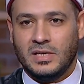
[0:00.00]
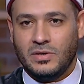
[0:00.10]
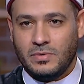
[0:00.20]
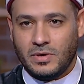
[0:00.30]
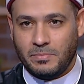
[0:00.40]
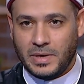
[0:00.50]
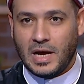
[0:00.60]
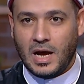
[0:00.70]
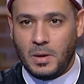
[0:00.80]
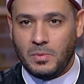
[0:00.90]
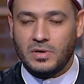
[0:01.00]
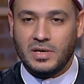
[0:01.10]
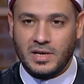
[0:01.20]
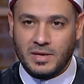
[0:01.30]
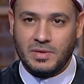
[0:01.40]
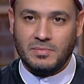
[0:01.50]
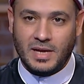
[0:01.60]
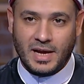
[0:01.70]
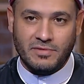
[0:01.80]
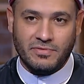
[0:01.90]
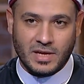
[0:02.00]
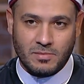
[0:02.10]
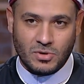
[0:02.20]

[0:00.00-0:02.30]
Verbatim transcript: يبقى ربنا أمر النبي بالحلف في كم